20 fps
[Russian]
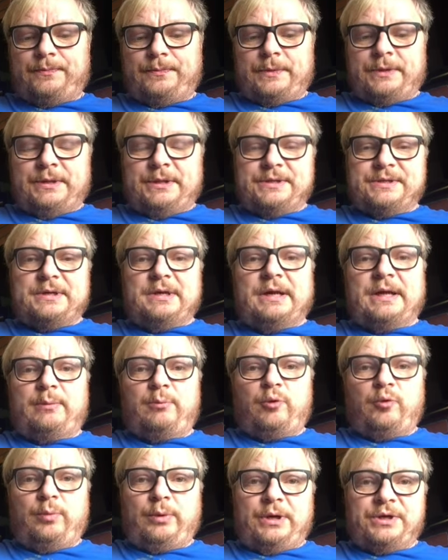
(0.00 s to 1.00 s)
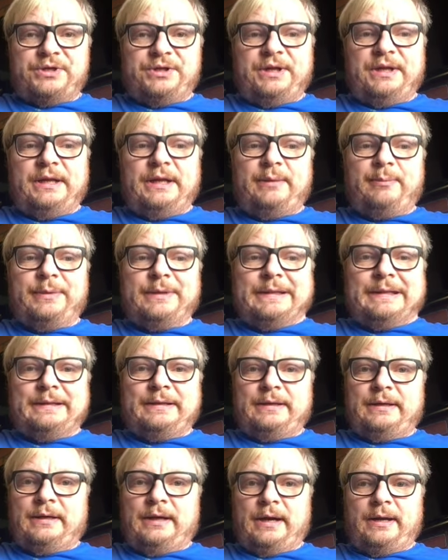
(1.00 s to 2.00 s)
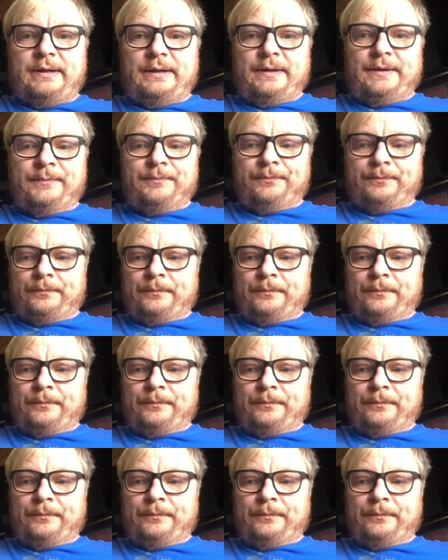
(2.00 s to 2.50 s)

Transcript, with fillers: несколькими упражнениями на дыхание.